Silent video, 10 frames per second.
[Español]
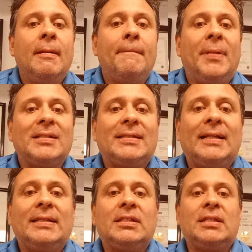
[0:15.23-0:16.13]

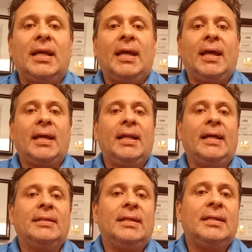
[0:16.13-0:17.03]
bastantes eh,
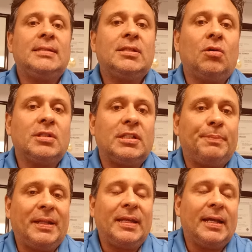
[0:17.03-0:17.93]
clientes, cosas
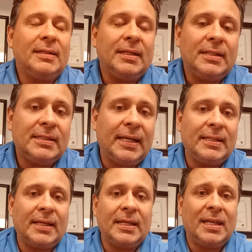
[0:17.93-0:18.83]
pendientes,
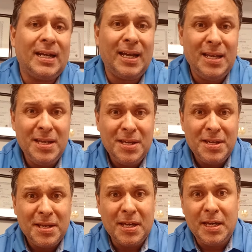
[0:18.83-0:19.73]
gente que quiere
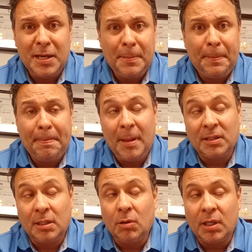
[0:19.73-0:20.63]
que
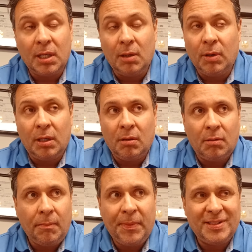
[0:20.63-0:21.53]
atiendo aquí.
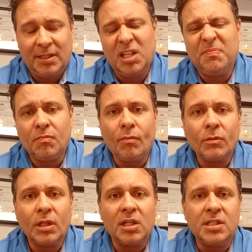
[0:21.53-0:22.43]
Bueno, decidí,
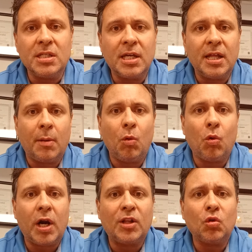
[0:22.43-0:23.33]
decidí quedarme un
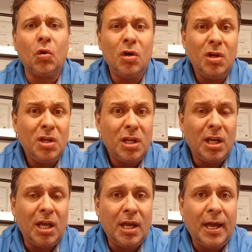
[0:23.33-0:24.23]
rato
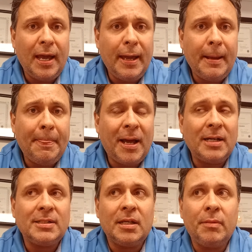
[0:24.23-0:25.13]
y eh, darle
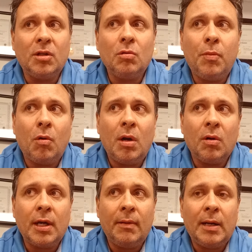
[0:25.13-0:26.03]
seguimiento un poco a lo
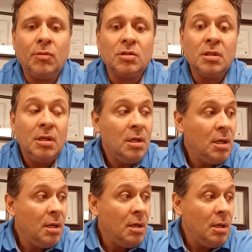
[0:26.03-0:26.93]
que hablamos.
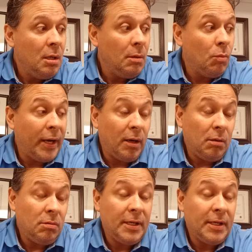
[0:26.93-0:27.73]
Bueno,